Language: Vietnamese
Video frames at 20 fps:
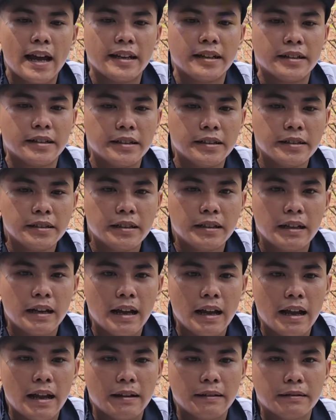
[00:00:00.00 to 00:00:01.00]
nữa.
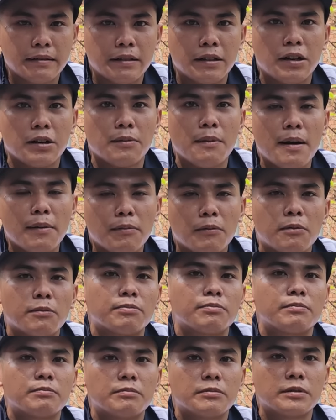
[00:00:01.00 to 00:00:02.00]
Người bắt
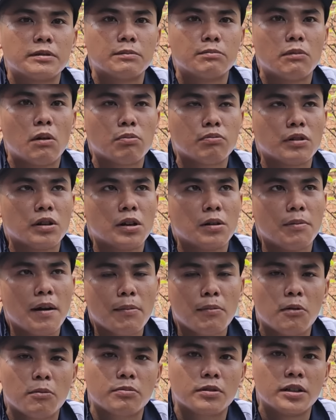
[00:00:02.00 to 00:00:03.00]
một
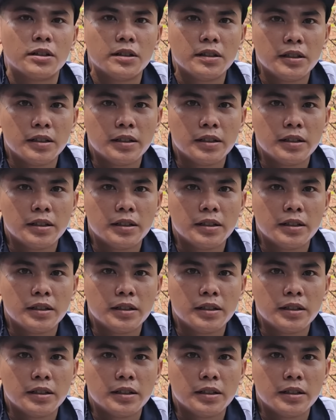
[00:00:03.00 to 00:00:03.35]
đứa.